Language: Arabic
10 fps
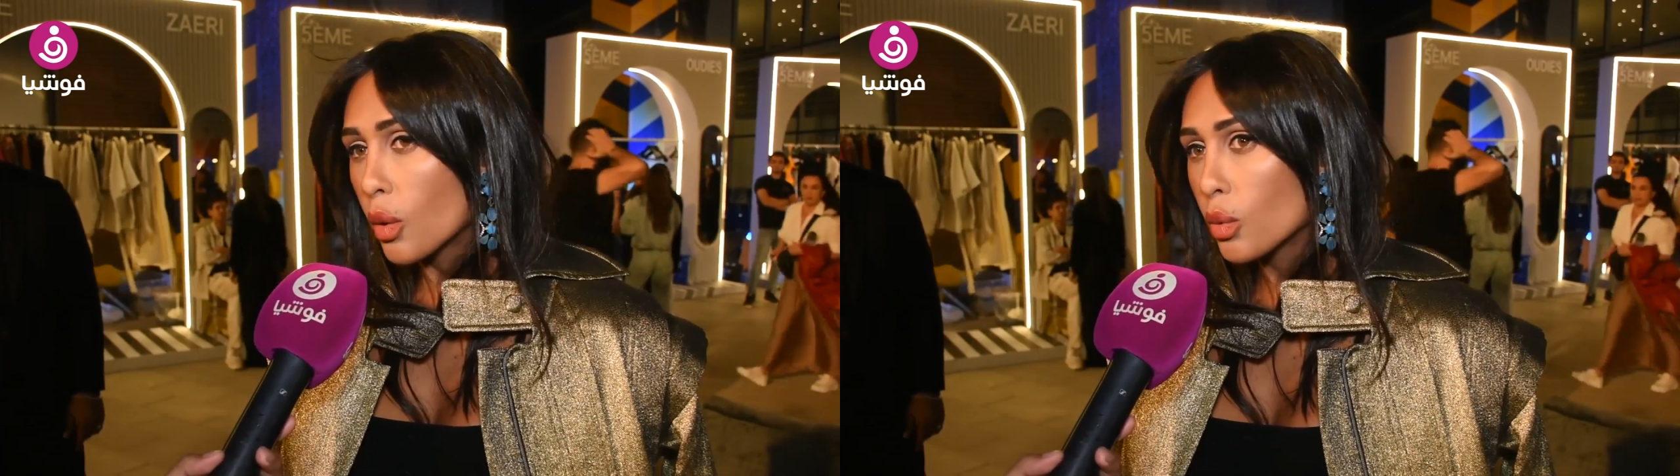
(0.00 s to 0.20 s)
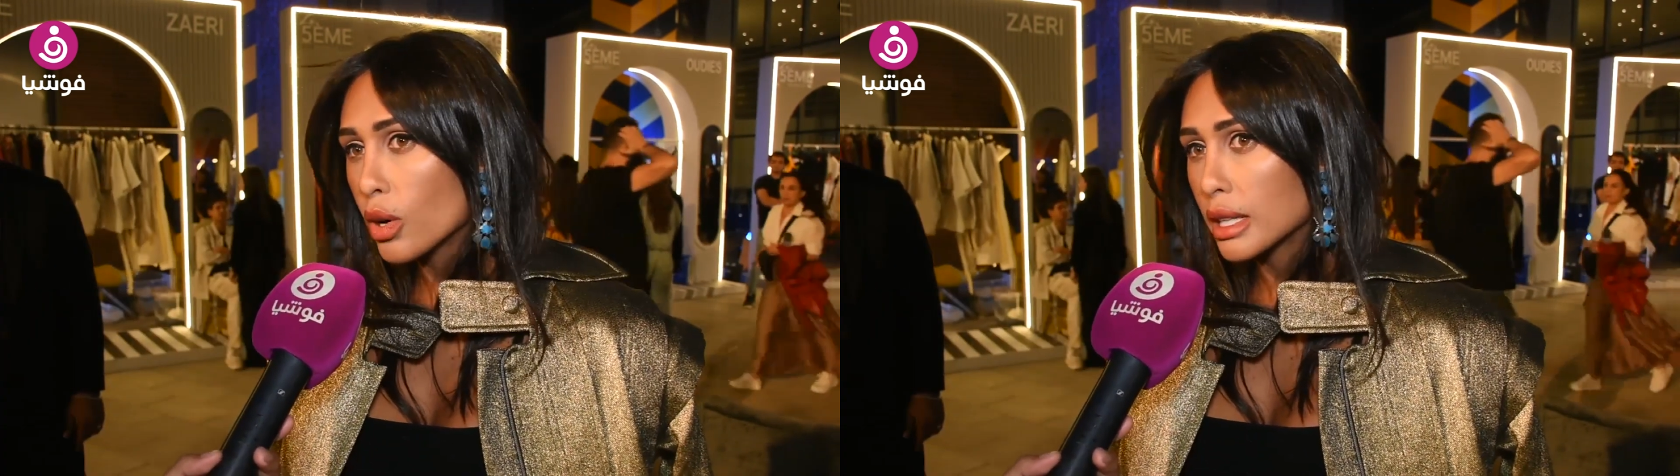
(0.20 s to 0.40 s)

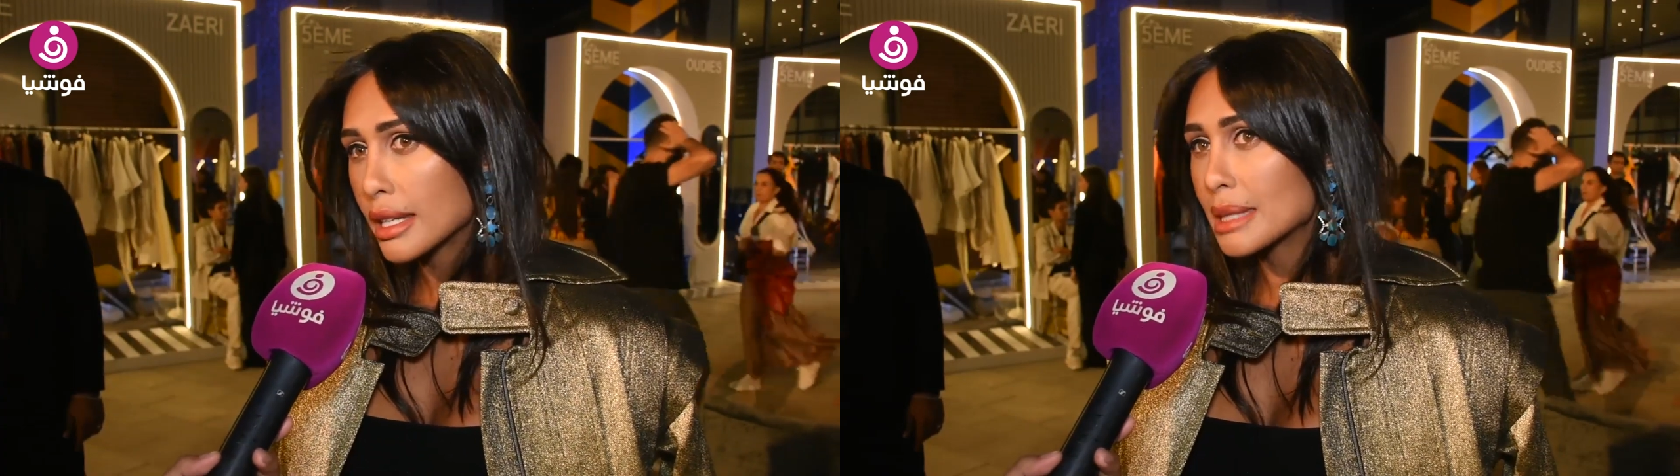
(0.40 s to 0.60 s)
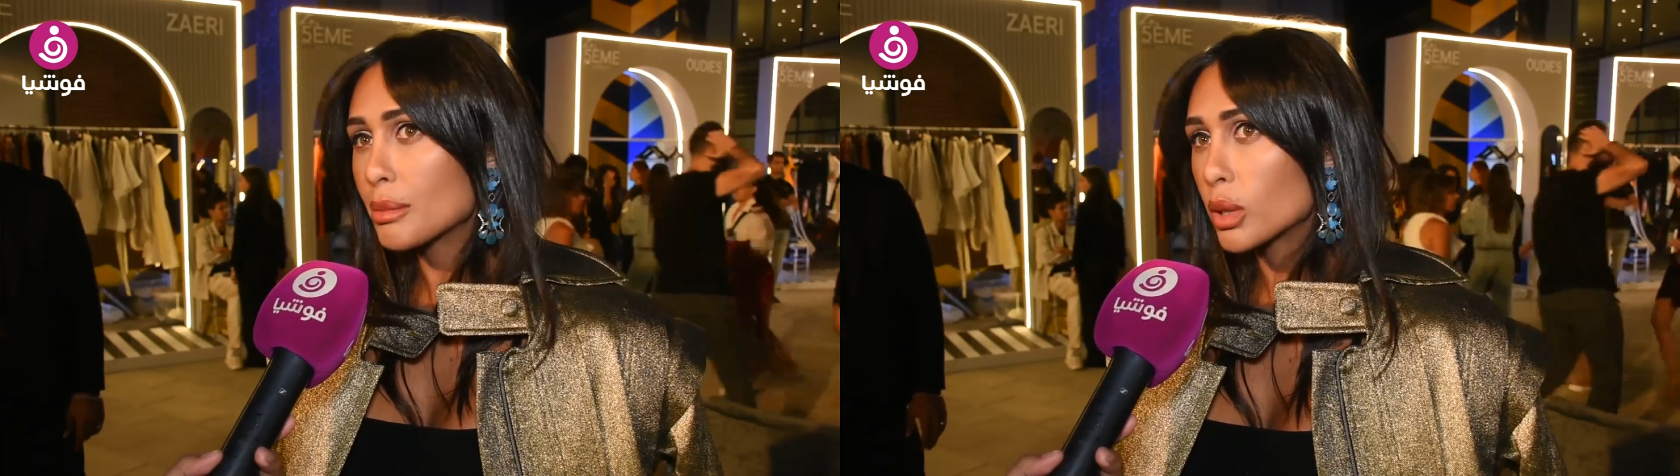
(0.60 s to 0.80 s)

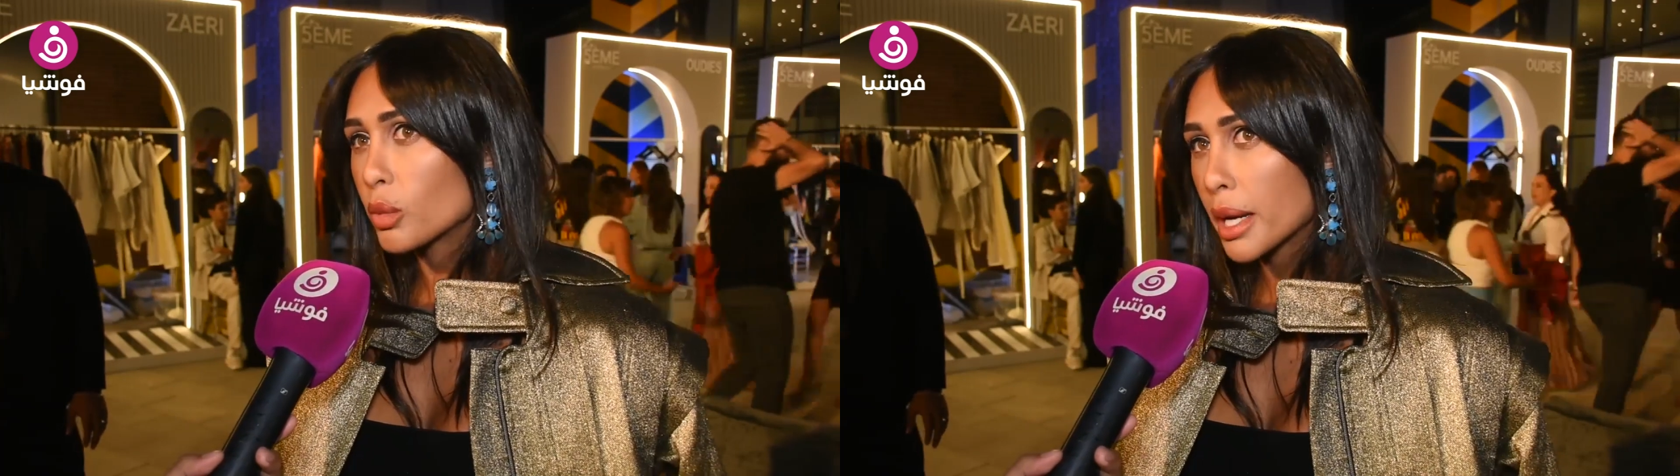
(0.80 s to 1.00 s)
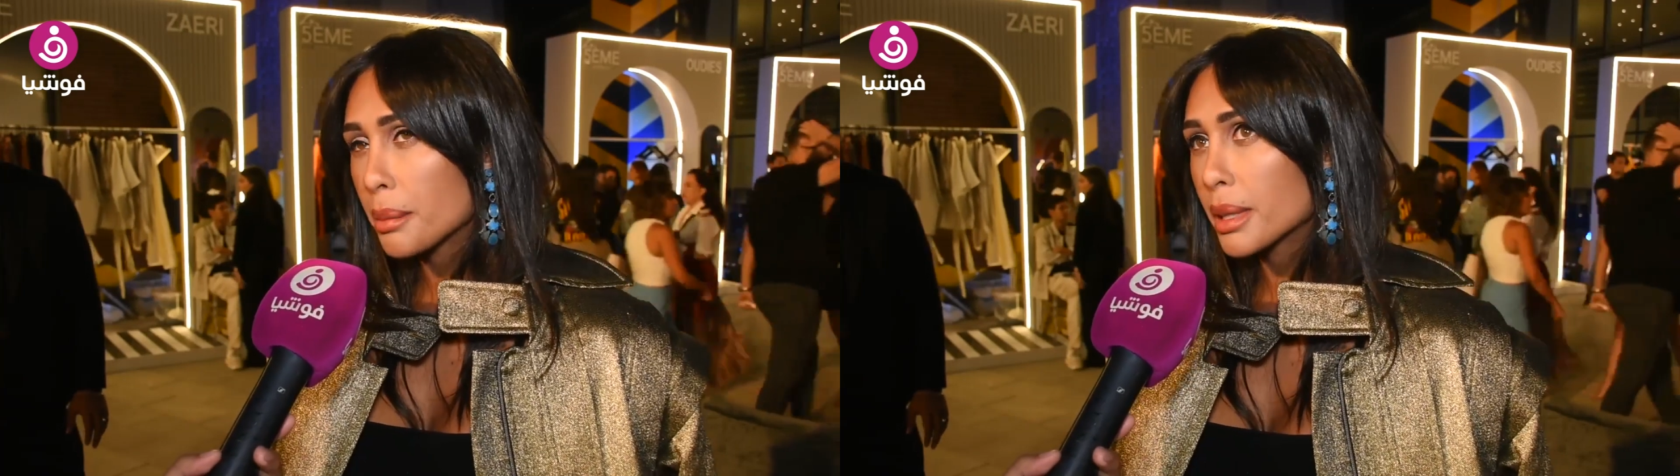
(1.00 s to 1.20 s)
ولازم
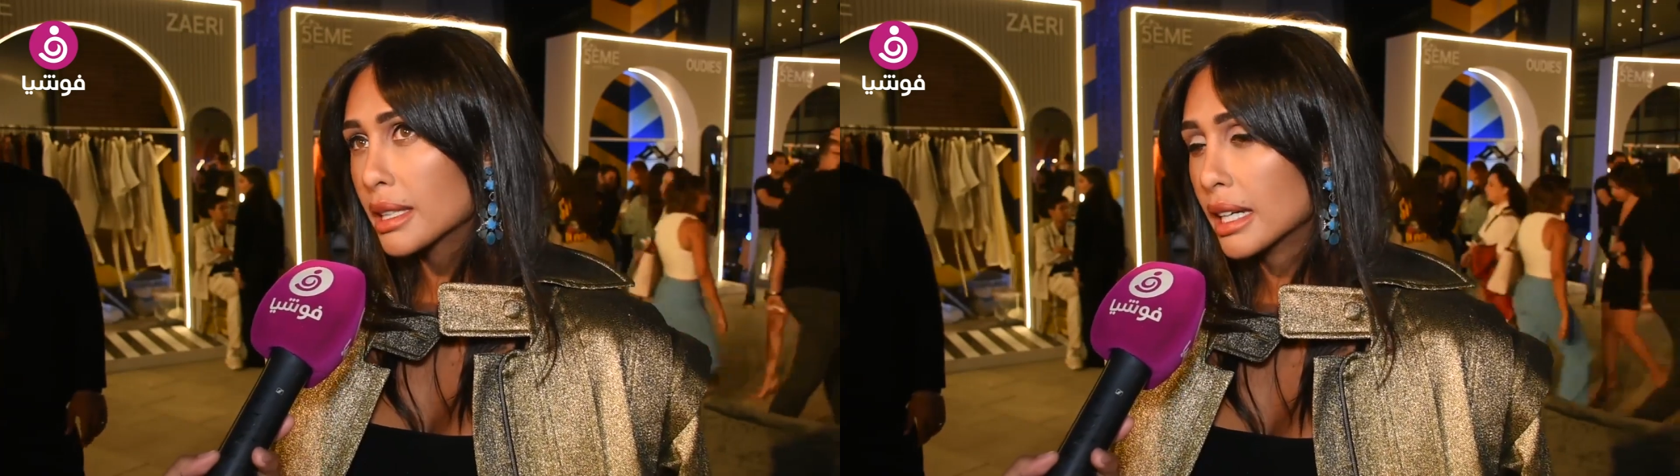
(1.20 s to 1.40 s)
والمهم ان